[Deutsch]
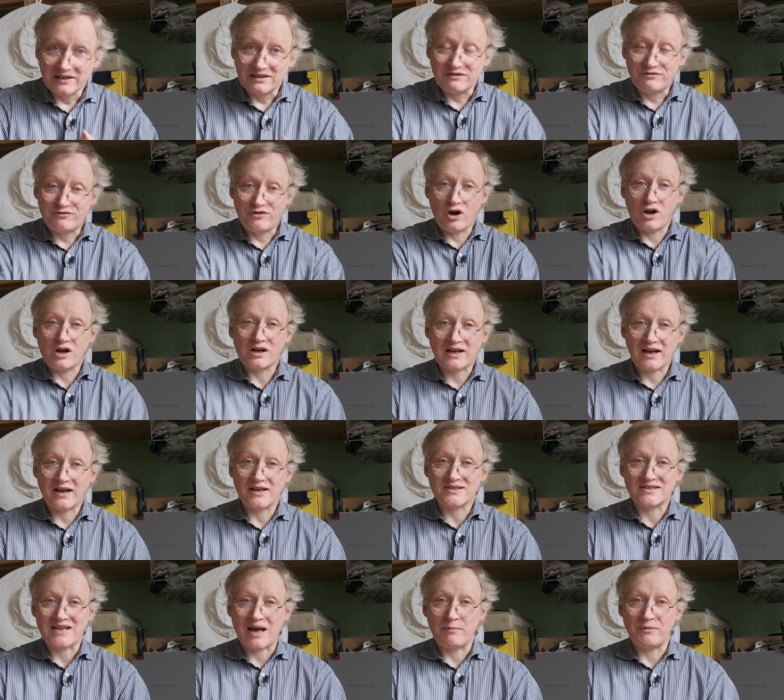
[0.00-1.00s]
Die
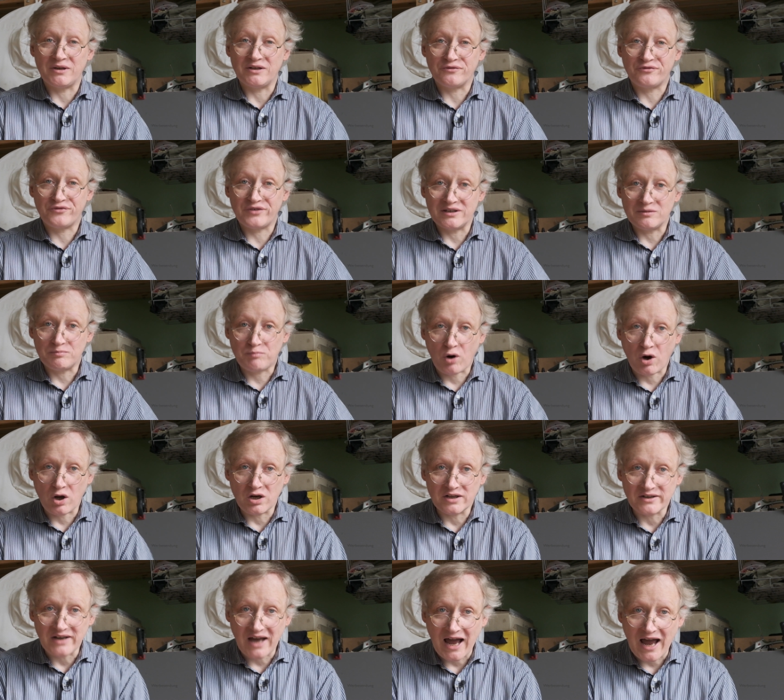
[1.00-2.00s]
Völker sammeln viel
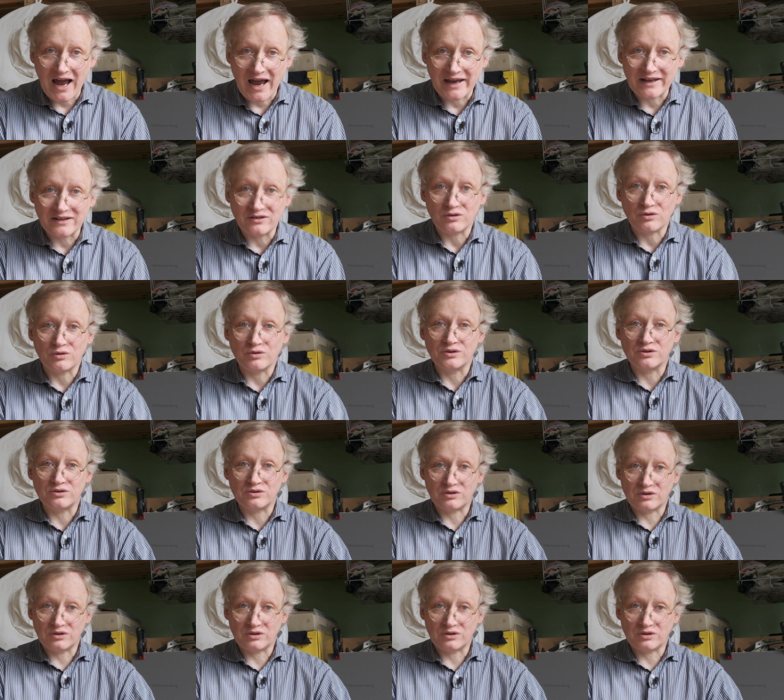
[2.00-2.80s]
Pollen ein und